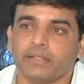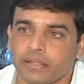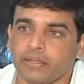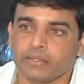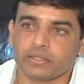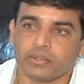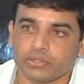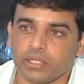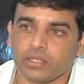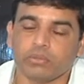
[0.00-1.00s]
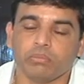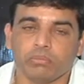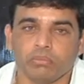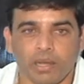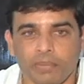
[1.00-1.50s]
ఎంటర్టైనర్స్గా వచ్చాయో
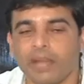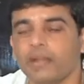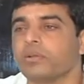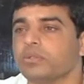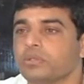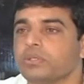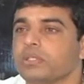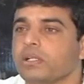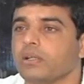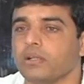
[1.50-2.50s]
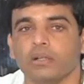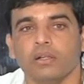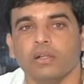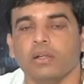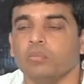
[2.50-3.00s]
మా బ్యానర్ నుంచి వచ్చిన
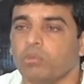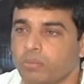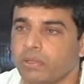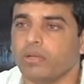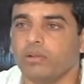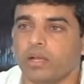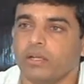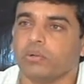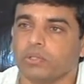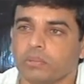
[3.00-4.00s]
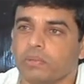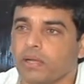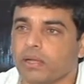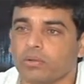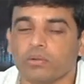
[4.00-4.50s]
బొమ్మరిల్లు కానీ కొత్త
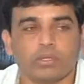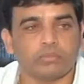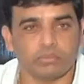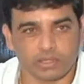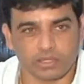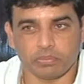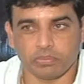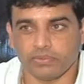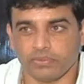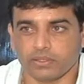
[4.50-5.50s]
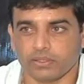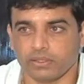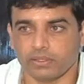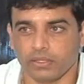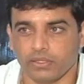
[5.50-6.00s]
బంగారు లోకం మిస్టర్ పర్ఫెక్ట్
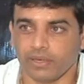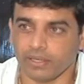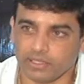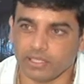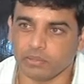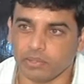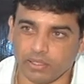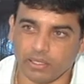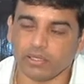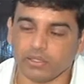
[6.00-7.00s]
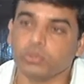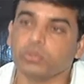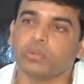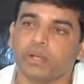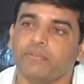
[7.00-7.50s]
ఇవన్నీ సినిమాలు ఎలా
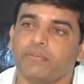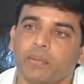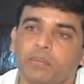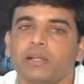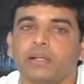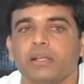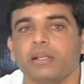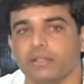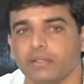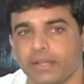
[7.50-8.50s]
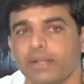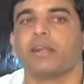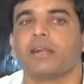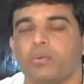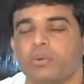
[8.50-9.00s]
యూత్ అండ్ ఫ్యామిలీకి
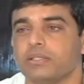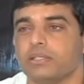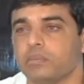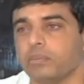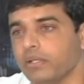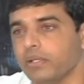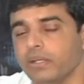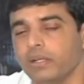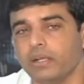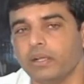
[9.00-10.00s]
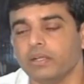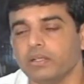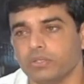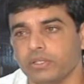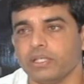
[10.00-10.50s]
దగ్గరగా ఉండే సినిమా ఇది
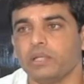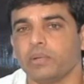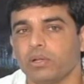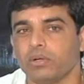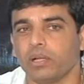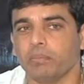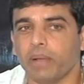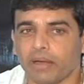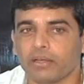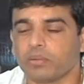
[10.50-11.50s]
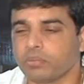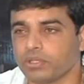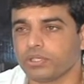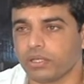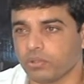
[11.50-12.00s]
సో ఈ సినిమాలో ఉండే బ్యాక్డ్రాప్
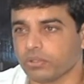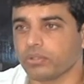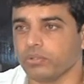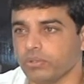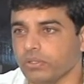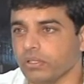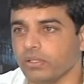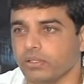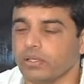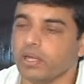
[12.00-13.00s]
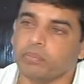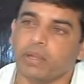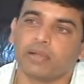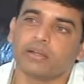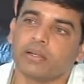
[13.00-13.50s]
కూడా చాలా కొత్తగా ఉంటుంది ఆ
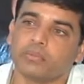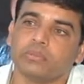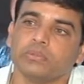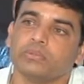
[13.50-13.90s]
బ్యాక్డ్రాప్